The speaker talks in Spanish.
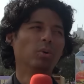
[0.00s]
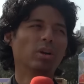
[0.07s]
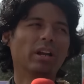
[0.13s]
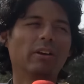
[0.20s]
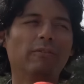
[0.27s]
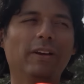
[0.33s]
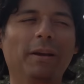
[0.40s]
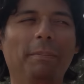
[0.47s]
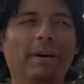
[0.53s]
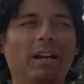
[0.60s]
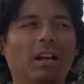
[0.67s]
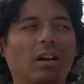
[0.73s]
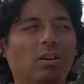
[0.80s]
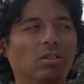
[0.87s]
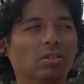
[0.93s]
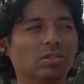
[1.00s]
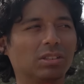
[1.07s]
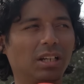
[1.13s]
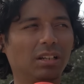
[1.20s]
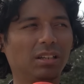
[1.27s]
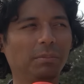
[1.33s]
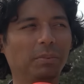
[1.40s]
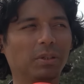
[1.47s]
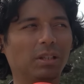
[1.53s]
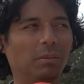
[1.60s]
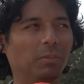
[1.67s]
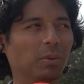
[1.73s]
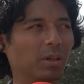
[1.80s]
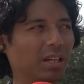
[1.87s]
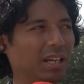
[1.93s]
Burger Fest para conocer tipos de
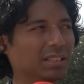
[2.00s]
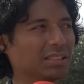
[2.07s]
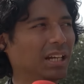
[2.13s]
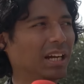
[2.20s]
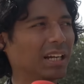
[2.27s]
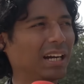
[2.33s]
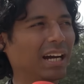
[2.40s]
hamburguesa,